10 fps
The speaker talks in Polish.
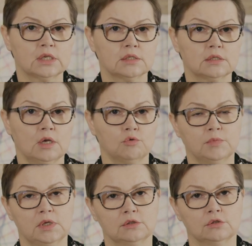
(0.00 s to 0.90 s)
czas na
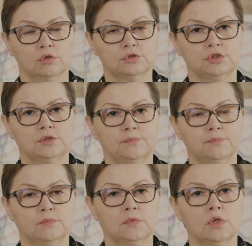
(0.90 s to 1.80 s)
umiejętności.
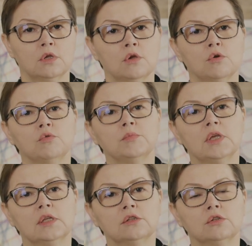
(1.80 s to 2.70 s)

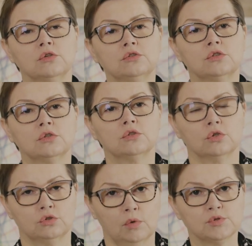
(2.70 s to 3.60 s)
Umiejętność
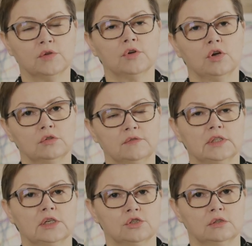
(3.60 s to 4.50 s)
to dobrze
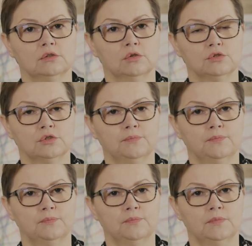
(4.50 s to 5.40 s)
wykonywana czynność.
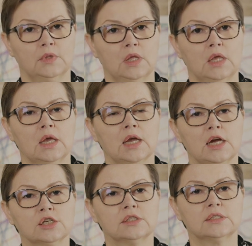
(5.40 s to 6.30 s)

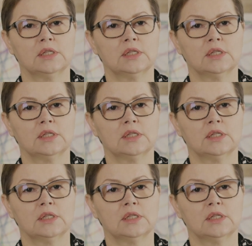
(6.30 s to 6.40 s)
Każdy z